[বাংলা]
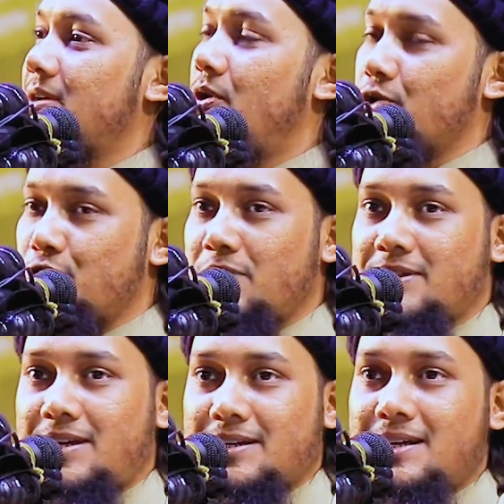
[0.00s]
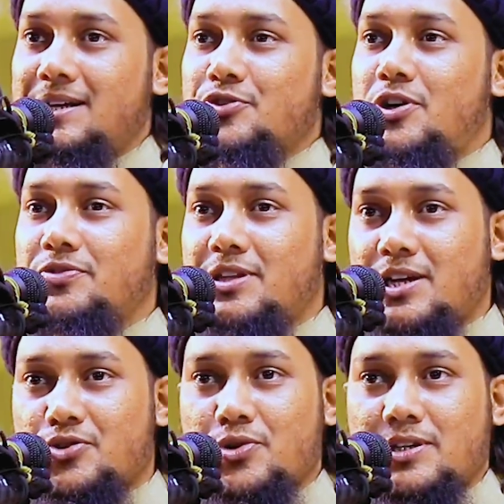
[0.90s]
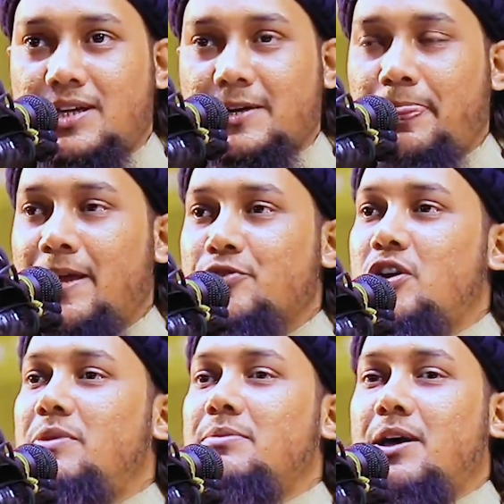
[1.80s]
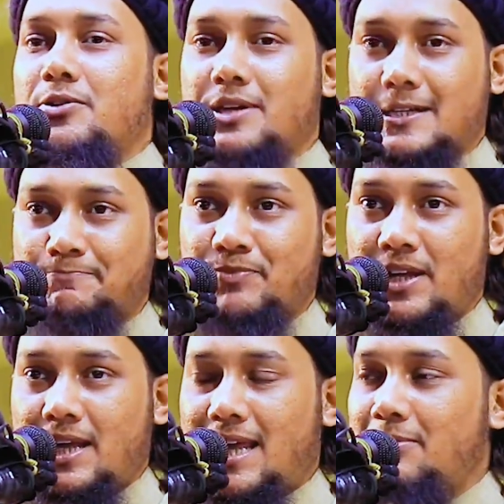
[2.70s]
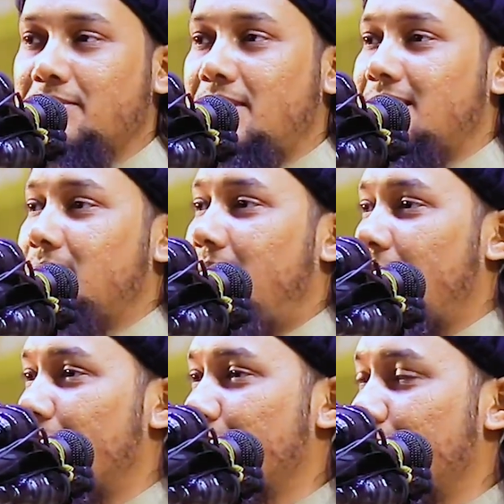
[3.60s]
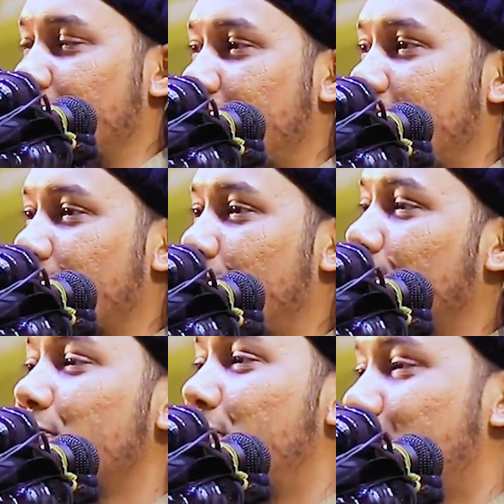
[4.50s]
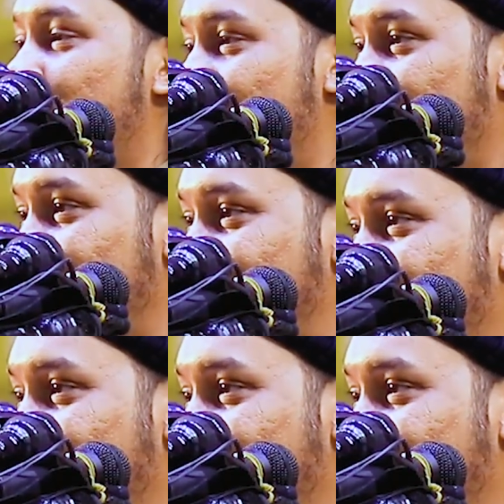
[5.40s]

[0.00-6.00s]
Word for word: থাকে ও সুখে থাক সন্তানরা সুখে থাক সবাই ভালো থাক এবং তাদের ভালোর জন্য তারা কত কষ্ট করে